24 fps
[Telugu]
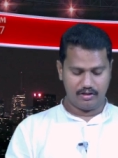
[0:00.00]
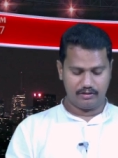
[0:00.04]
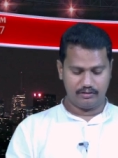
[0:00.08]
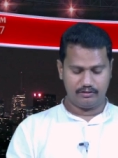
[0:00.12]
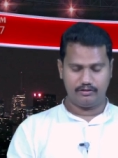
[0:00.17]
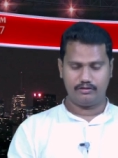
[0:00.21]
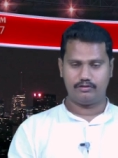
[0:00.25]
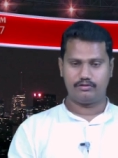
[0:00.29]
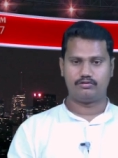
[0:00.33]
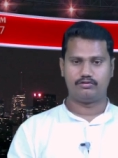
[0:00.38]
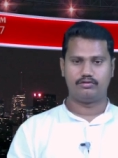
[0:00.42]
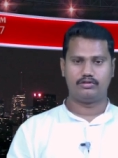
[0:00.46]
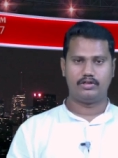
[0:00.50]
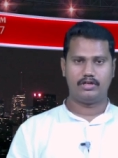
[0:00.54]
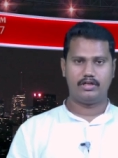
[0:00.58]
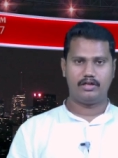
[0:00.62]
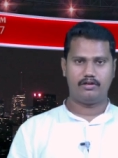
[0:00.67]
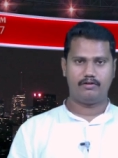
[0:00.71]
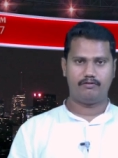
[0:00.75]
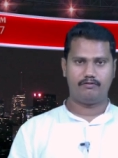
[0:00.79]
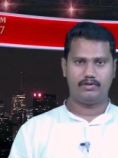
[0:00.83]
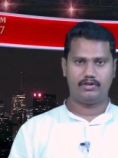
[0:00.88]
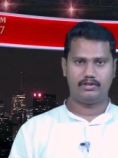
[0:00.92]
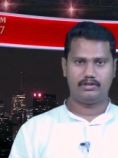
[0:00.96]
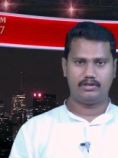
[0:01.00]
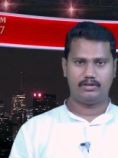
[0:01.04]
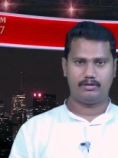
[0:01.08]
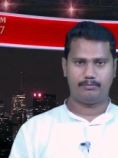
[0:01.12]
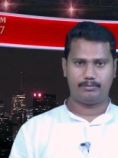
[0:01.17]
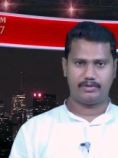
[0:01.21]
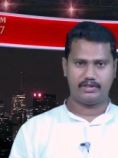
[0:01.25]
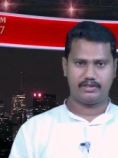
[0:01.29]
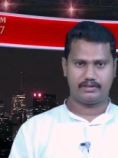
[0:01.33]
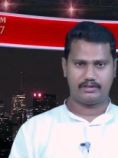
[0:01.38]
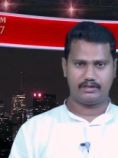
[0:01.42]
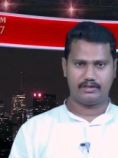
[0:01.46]
అందిస్తున్న వంద
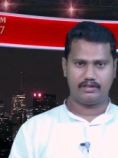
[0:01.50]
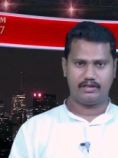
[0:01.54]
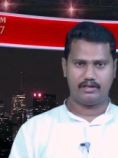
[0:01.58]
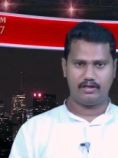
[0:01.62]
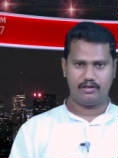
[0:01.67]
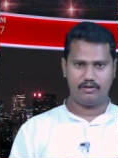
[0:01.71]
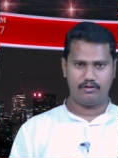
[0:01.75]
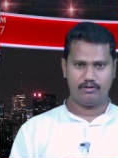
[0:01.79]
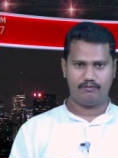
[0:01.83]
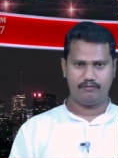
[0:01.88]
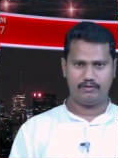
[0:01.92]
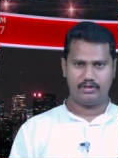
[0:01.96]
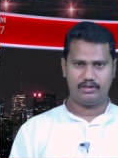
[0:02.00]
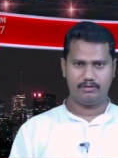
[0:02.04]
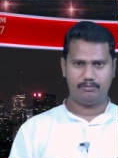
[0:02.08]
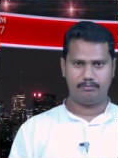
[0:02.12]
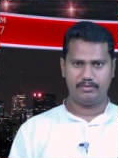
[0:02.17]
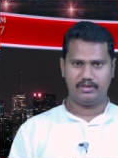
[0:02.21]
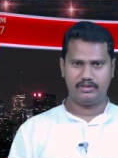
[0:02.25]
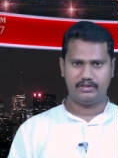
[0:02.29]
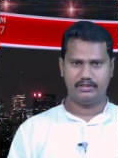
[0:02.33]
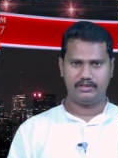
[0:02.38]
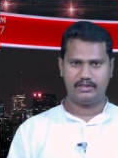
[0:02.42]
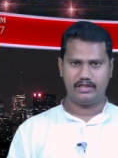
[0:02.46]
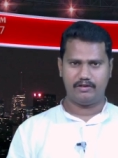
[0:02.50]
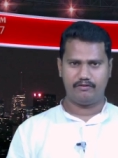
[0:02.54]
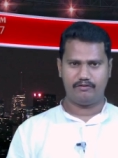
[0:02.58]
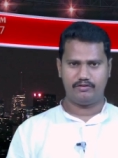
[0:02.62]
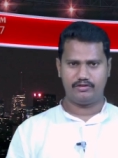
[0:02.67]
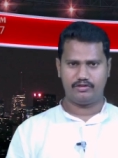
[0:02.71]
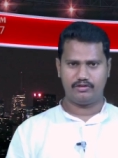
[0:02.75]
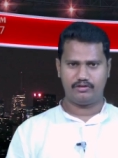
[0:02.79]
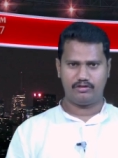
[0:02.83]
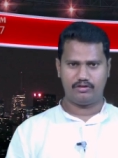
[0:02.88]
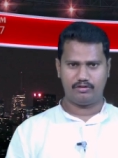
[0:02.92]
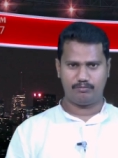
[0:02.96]
ప్రసంగాలు వంద మంది
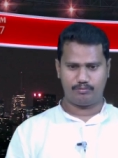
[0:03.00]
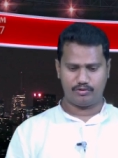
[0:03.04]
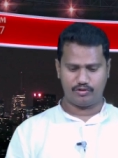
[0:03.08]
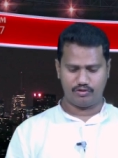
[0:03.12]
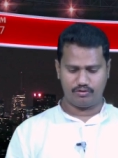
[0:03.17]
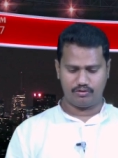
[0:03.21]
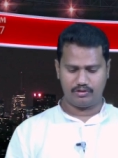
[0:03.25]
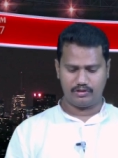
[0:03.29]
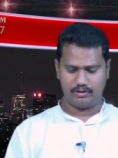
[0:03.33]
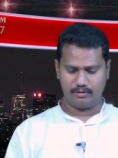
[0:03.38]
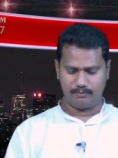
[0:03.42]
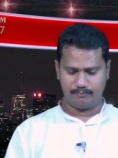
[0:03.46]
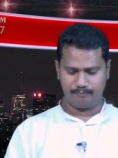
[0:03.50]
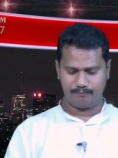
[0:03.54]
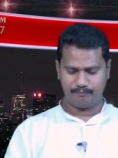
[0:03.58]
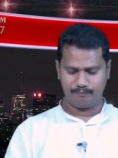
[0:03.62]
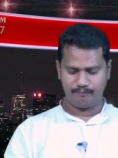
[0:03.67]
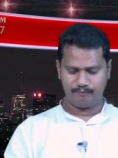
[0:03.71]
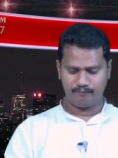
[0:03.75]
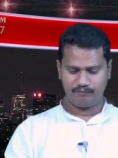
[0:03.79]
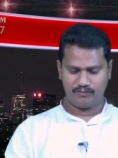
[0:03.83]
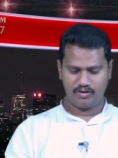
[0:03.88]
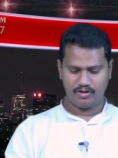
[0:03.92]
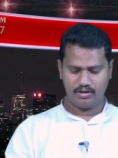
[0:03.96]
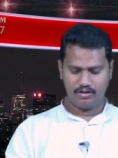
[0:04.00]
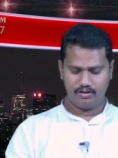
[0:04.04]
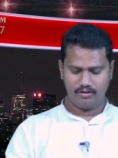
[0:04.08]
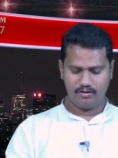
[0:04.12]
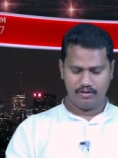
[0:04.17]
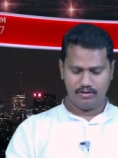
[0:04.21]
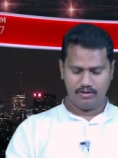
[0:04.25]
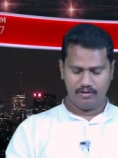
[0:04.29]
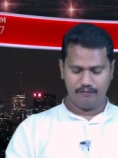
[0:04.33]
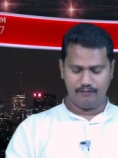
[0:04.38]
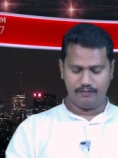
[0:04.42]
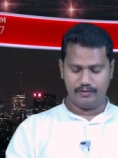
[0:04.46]
దైవజనుల ప్రోగ్రాం
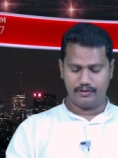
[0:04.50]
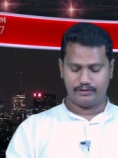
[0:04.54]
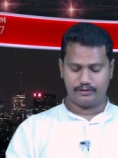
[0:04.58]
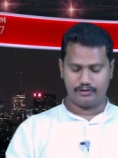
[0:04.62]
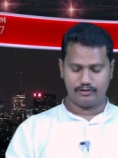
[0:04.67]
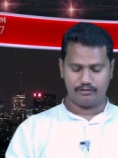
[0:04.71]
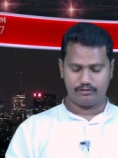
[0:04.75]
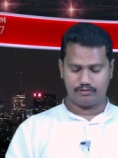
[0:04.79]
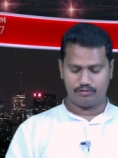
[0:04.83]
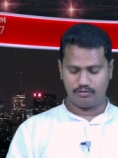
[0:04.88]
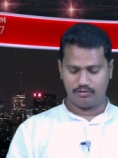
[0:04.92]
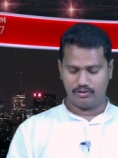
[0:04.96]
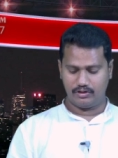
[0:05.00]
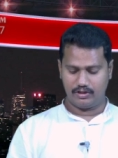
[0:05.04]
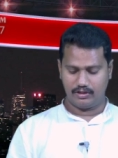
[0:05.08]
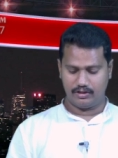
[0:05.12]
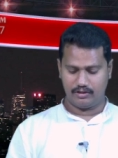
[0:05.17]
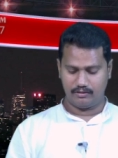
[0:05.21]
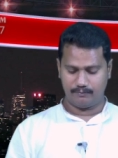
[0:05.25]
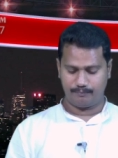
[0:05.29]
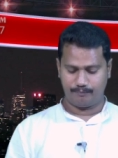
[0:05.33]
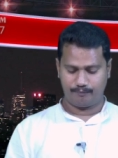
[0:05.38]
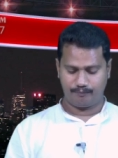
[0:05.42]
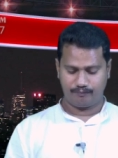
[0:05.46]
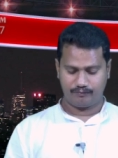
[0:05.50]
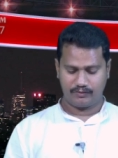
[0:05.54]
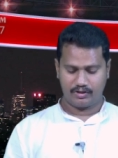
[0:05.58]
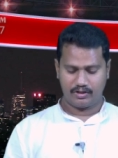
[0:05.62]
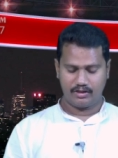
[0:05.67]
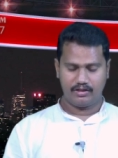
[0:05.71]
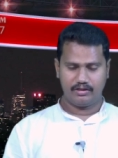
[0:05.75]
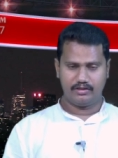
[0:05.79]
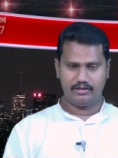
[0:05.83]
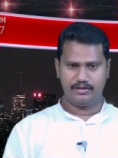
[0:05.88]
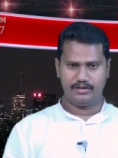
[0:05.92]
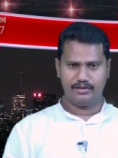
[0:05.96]
వీక్షిస్తున్న
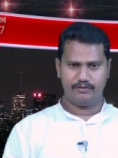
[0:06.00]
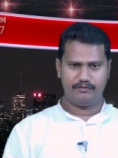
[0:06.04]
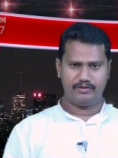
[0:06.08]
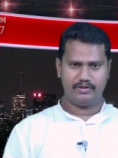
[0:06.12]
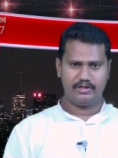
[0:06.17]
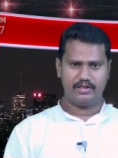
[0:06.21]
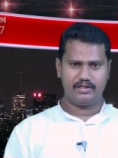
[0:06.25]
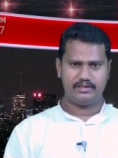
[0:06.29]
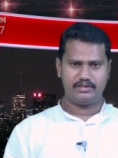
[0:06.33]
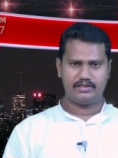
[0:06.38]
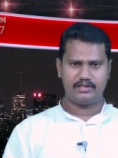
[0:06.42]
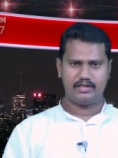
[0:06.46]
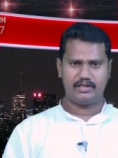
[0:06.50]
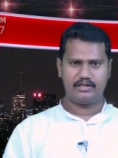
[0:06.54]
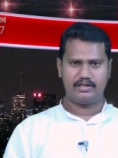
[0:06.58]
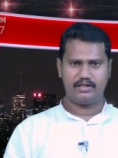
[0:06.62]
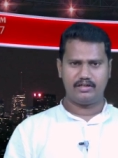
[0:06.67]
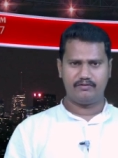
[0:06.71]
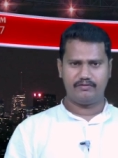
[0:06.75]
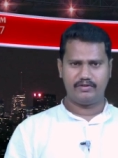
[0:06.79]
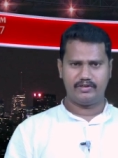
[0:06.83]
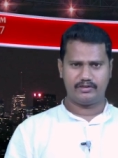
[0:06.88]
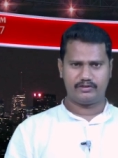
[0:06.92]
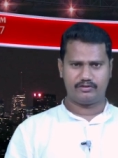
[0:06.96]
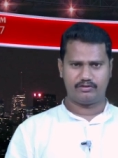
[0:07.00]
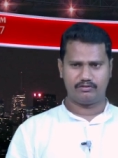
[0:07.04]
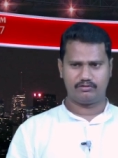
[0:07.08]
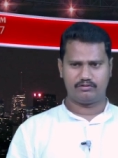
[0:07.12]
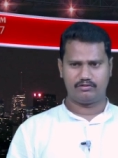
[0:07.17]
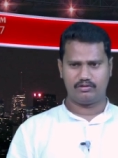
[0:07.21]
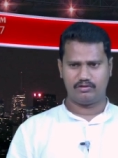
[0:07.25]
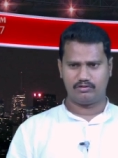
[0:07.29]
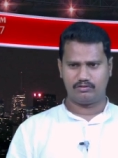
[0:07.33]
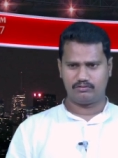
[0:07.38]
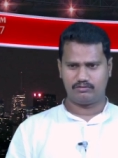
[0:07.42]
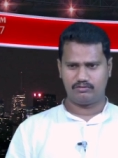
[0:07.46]
దివిన ఛానల్
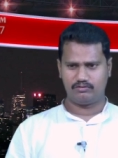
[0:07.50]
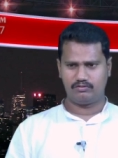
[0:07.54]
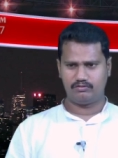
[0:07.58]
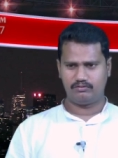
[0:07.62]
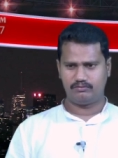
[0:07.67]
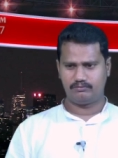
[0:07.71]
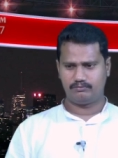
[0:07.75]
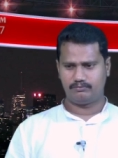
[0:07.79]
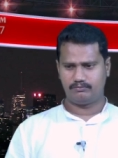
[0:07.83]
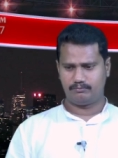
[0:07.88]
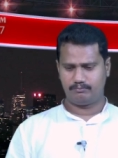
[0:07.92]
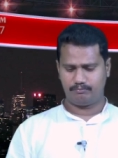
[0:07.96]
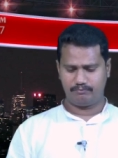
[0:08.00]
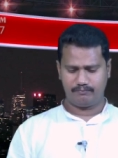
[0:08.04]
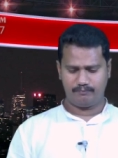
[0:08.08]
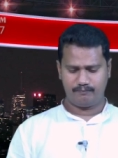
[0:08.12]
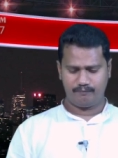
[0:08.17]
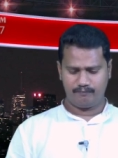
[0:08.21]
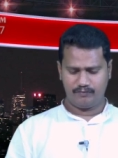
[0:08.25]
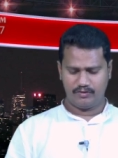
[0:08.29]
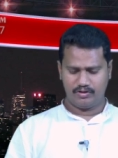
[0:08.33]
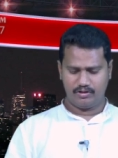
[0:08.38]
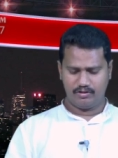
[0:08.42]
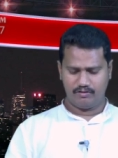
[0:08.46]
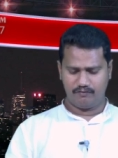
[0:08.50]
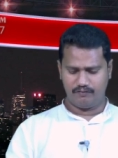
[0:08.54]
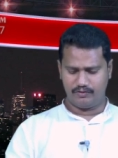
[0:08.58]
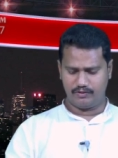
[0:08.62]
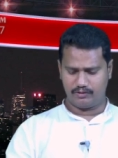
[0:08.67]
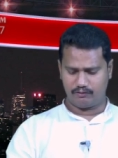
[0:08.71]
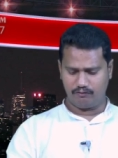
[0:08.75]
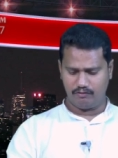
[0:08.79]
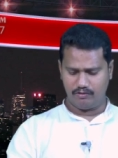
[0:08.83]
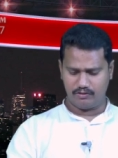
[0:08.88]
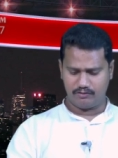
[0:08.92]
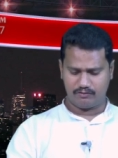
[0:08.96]
వీక్షకులకు
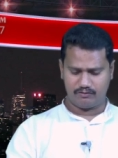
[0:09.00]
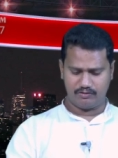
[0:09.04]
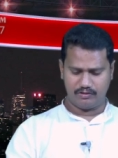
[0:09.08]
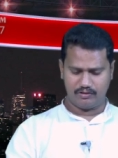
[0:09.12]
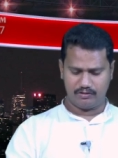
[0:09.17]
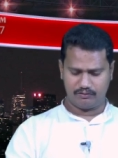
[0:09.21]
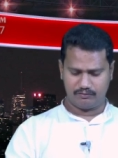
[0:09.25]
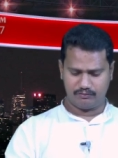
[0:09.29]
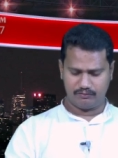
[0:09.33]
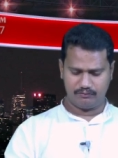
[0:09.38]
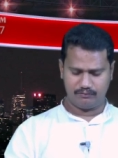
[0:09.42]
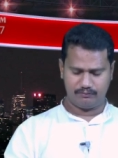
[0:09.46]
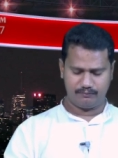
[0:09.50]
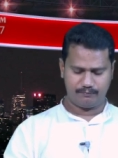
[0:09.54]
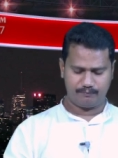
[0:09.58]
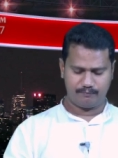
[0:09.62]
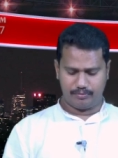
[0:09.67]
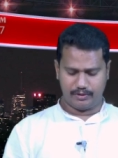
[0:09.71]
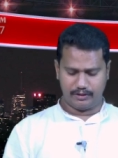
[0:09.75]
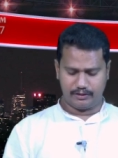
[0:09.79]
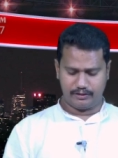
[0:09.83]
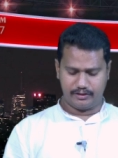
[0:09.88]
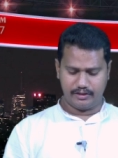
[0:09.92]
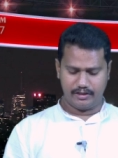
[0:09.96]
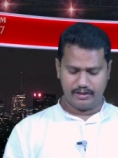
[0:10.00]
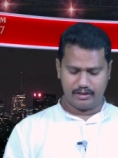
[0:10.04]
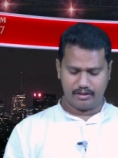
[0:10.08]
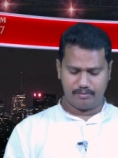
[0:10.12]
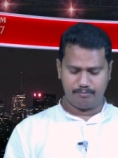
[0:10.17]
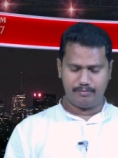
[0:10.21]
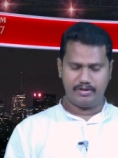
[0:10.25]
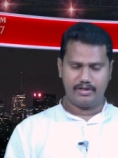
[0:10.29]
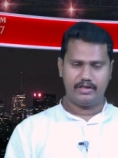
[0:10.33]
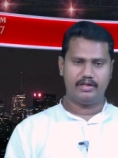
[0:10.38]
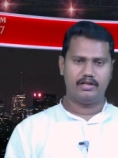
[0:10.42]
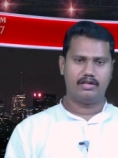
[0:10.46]
విశ్వాసులకు
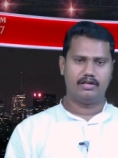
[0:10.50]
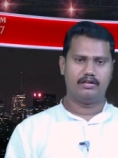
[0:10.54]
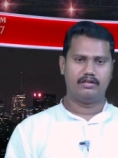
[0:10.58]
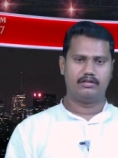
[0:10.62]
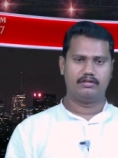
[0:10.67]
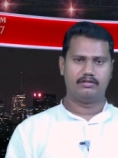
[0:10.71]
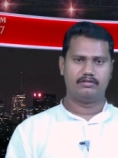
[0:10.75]
ప్రత్యేకమైన